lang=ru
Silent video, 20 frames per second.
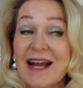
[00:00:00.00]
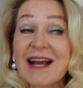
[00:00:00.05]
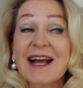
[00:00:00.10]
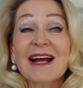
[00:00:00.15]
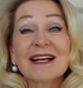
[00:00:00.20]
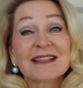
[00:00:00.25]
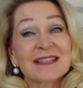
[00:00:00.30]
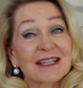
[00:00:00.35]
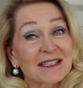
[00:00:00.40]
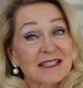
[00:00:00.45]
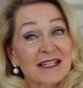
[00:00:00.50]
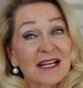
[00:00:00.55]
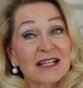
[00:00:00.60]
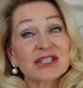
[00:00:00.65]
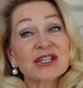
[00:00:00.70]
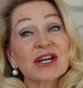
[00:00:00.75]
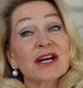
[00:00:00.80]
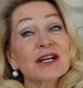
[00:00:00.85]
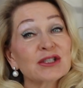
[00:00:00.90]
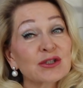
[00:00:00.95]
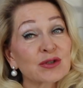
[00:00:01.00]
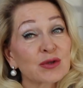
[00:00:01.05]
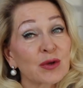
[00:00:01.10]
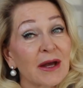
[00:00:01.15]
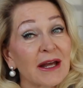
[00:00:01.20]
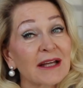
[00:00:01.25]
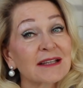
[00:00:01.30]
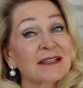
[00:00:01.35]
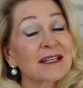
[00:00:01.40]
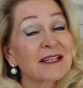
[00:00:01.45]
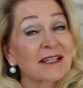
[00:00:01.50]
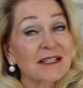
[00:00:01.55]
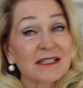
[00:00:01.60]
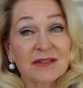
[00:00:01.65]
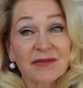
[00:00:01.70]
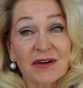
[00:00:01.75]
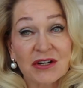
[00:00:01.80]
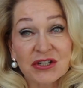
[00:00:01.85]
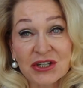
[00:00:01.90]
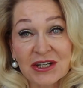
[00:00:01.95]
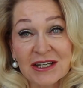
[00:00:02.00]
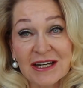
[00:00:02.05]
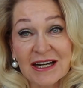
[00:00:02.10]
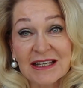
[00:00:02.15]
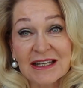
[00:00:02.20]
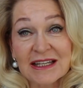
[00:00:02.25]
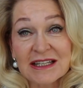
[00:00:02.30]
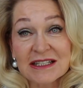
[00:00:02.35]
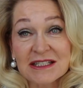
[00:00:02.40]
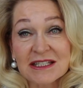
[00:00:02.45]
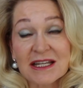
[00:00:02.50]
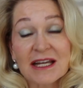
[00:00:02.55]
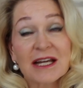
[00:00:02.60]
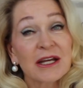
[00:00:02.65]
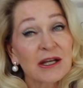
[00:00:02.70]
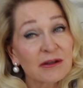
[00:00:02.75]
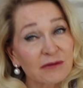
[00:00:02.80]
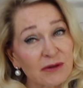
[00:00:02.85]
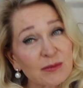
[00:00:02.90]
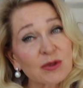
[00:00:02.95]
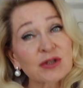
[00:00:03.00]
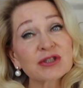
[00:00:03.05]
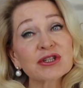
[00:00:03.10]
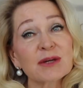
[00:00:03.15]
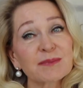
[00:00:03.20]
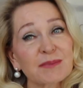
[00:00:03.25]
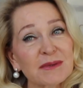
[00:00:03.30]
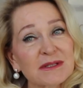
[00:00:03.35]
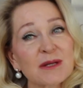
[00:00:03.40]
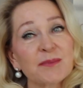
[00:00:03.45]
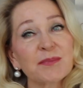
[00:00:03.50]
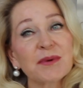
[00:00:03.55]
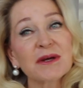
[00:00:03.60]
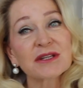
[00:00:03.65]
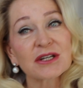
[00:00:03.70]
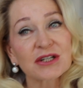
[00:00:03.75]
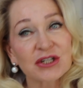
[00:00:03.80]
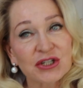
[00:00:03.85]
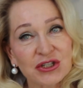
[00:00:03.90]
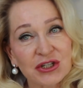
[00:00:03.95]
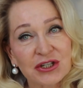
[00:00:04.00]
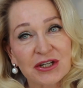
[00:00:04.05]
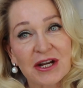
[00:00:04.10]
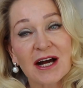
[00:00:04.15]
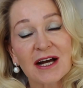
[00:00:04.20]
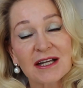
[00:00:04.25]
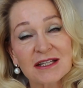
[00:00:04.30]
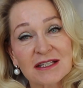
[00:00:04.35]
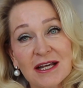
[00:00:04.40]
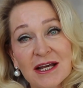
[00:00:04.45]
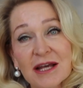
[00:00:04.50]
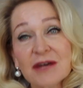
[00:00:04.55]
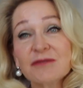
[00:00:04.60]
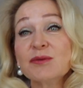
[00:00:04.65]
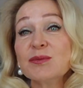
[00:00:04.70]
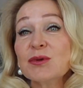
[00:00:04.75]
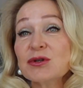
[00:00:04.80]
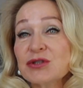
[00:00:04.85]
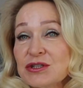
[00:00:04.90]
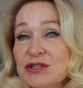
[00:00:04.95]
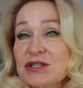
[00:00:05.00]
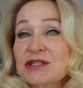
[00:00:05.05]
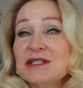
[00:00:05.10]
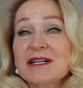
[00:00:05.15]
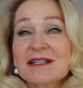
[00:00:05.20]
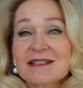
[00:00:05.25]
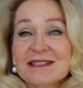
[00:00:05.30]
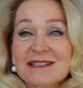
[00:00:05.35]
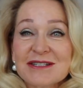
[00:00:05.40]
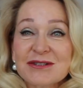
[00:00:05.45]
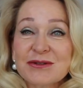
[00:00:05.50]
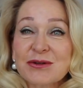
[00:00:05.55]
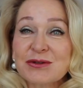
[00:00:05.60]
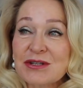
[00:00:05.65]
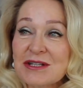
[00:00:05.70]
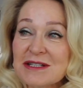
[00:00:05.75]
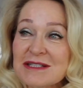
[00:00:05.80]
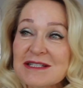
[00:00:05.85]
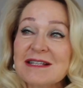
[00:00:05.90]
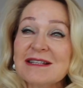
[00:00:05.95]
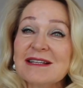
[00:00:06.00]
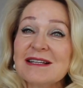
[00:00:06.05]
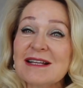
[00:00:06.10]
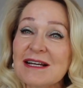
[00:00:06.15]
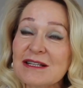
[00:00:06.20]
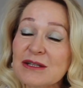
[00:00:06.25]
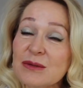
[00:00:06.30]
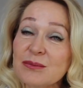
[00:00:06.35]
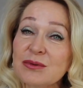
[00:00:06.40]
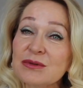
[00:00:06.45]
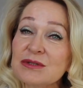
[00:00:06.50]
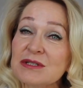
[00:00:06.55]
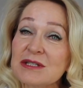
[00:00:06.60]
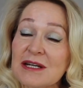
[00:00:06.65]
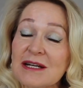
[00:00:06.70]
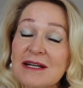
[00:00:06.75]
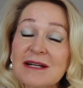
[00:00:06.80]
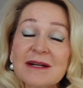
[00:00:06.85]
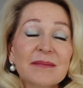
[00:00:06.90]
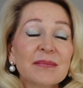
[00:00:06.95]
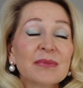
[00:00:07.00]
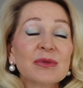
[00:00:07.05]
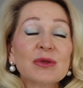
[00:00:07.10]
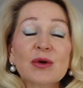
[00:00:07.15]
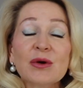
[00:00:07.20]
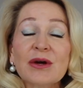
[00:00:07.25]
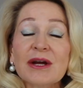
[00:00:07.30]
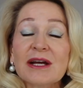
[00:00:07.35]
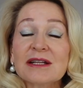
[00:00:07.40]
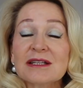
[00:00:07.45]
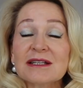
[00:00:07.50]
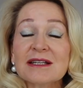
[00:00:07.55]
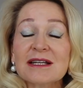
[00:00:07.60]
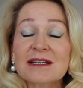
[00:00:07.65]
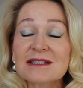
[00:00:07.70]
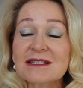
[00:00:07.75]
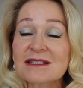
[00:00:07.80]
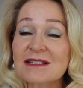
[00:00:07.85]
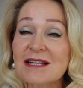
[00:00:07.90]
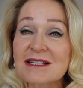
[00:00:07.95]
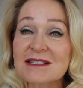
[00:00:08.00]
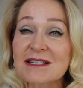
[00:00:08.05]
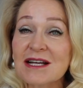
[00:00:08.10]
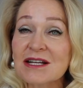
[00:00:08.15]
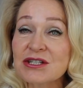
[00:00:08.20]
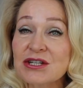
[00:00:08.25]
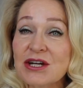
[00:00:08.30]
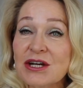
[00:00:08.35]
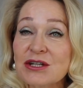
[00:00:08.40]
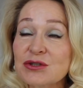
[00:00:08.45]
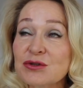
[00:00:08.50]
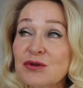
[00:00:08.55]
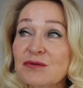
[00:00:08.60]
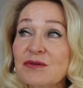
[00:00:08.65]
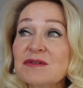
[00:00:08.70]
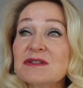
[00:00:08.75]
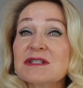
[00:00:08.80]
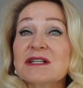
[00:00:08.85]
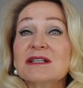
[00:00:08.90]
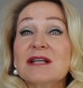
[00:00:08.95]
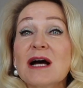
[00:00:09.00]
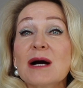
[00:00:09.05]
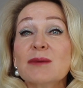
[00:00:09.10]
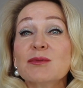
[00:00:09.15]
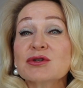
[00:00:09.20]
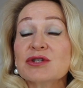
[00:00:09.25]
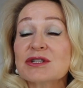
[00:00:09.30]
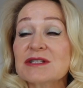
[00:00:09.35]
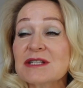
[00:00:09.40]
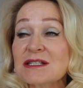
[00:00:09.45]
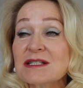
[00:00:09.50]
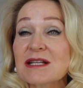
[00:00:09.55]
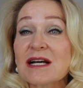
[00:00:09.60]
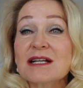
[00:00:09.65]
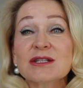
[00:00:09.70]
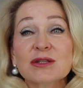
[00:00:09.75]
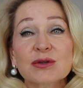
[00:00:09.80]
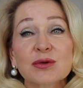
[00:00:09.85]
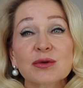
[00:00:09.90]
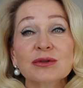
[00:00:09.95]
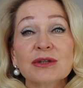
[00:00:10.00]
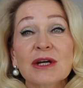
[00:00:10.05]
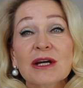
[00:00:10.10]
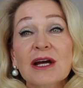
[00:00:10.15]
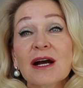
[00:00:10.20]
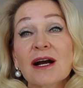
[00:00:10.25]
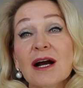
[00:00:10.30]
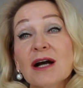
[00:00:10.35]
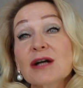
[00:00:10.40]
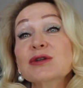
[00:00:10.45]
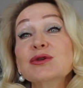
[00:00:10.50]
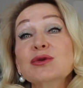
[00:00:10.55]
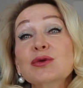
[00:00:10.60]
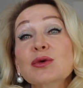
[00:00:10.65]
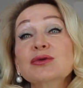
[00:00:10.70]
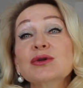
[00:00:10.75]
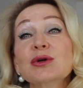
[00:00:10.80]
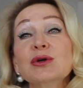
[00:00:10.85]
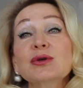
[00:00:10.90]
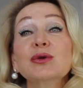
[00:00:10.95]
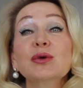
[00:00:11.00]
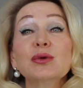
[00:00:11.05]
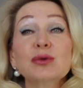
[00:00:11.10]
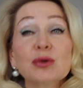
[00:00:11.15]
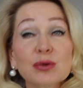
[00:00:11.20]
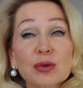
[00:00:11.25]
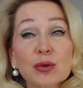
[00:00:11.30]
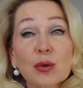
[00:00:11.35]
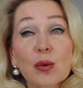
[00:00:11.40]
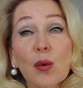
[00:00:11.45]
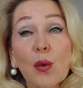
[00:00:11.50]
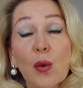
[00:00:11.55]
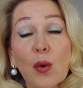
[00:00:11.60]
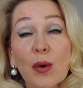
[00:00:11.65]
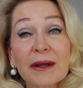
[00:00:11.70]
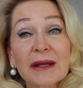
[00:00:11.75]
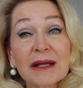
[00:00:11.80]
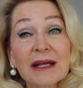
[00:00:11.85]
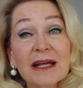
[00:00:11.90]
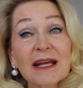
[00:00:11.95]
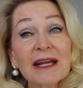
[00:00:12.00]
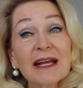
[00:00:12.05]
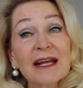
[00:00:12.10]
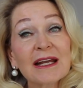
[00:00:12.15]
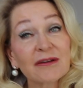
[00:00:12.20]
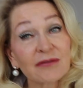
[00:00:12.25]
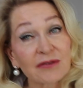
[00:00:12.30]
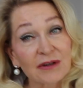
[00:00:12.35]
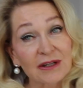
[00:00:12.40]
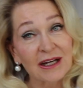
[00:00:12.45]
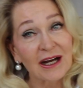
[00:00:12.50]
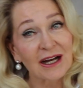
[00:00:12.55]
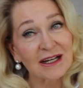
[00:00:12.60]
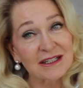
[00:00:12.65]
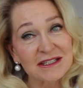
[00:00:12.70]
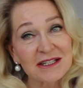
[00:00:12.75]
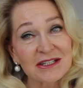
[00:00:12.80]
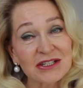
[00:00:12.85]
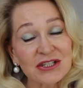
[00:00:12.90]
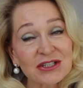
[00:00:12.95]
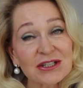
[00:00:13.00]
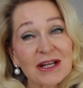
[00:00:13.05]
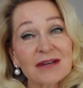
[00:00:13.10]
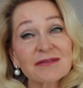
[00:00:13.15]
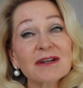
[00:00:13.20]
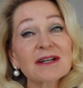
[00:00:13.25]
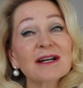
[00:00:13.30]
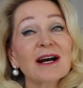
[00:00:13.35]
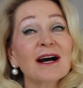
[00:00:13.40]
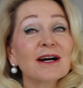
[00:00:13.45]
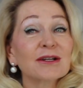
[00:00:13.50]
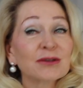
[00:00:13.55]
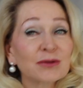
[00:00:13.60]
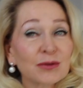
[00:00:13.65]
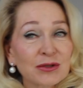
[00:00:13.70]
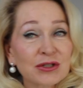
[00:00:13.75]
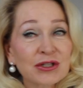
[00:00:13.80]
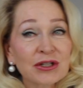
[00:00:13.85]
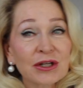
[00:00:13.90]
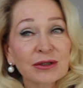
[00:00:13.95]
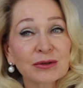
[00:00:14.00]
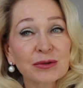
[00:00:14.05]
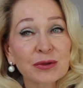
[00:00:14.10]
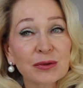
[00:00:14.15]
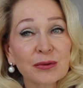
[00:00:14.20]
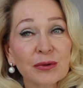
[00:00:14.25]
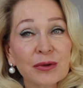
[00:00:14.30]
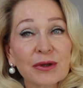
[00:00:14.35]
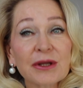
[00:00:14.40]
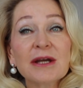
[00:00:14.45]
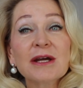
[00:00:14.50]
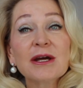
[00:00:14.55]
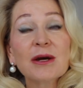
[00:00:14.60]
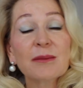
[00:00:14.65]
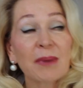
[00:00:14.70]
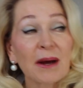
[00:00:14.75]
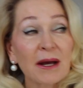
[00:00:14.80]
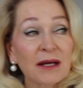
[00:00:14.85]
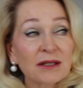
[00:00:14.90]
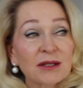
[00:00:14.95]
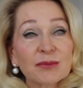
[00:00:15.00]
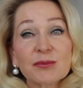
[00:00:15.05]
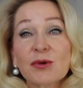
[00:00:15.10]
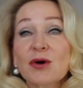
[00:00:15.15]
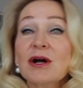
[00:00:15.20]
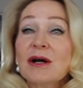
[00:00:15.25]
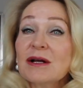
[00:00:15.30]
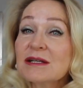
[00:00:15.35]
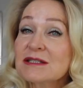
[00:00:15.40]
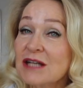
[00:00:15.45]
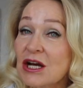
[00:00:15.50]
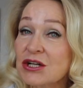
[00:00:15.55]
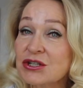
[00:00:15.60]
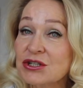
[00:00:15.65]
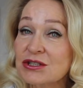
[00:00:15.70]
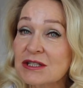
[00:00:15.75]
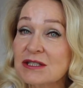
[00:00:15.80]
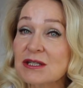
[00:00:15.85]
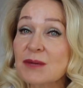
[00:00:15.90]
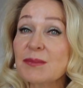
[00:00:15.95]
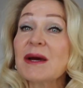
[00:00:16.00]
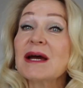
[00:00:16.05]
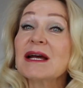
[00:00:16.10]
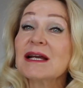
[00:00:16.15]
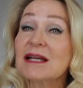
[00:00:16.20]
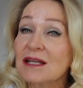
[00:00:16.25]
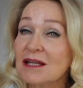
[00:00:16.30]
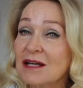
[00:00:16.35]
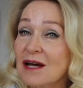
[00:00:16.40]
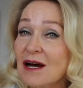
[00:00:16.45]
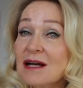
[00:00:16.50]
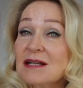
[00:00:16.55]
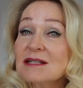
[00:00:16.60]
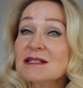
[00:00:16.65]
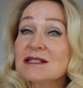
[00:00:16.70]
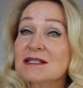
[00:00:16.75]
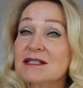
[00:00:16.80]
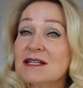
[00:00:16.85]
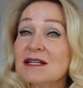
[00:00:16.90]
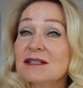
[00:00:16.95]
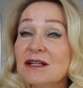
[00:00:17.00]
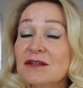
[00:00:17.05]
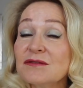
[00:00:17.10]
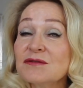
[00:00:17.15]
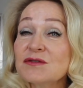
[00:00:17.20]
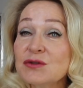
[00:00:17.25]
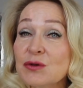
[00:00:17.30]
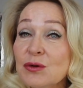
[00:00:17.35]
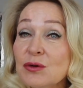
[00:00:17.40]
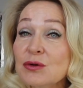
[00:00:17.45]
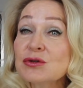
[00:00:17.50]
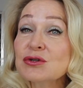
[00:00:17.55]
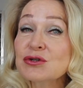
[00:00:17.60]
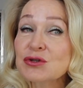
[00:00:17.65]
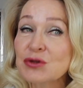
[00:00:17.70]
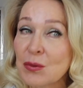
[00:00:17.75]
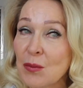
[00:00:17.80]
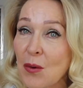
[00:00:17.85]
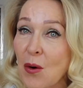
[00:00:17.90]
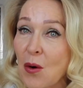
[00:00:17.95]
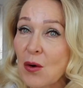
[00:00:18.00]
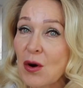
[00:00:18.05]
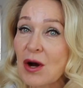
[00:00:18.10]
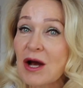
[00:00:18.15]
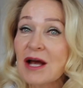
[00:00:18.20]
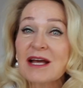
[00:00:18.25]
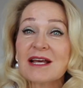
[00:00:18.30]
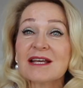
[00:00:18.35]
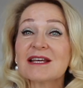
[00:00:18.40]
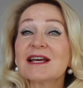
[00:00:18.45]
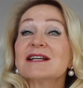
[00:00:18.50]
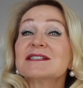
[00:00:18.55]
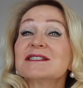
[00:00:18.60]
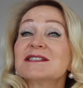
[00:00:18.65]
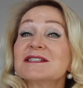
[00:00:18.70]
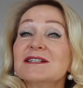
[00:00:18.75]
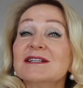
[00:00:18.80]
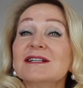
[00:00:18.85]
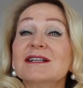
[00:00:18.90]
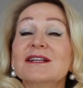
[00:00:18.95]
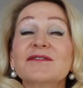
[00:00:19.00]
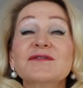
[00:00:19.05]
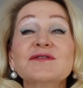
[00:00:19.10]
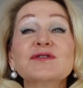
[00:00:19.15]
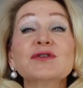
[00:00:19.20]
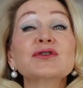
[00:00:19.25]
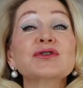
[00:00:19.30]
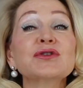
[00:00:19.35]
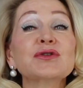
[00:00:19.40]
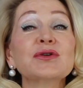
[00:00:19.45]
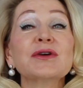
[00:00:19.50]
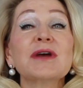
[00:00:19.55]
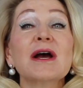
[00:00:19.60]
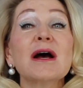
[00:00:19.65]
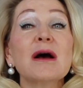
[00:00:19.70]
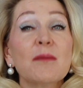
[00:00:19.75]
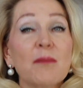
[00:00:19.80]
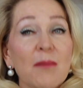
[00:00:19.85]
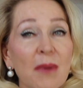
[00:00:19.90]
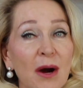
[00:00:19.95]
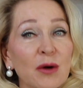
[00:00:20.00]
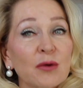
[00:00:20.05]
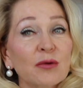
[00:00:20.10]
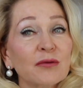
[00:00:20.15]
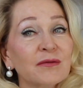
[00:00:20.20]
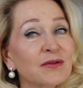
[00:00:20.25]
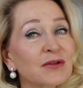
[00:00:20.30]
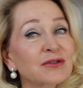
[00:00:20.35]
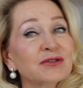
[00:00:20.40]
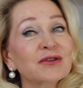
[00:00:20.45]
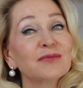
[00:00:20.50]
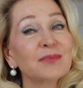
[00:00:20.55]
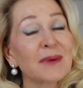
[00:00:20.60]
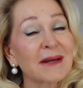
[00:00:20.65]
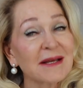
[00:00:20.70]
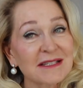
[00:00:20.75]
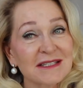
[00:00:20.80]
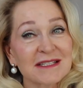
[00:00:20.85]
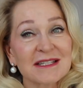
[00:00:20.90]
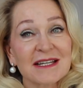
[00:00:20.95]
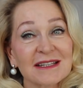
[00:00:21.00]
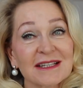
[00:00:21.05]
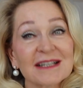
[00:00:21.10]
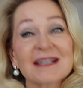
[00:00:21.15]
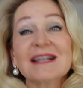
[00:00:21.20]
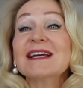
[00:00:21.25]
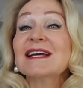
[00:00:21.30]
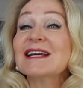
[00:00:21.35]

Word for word: Это означает, что это есть ваши границы. Вы можете их постепенно расширять, вы можете делать что-то, идти на этом пути. Но это не, не означает, что вы всегда можете стать тот, как кто-то, кто-то другой. И вы один человек, а тот человек другой. Поэтому скажите себе, я сделал все, что мог. Я сделала все, что я могу, все, что в моих силах.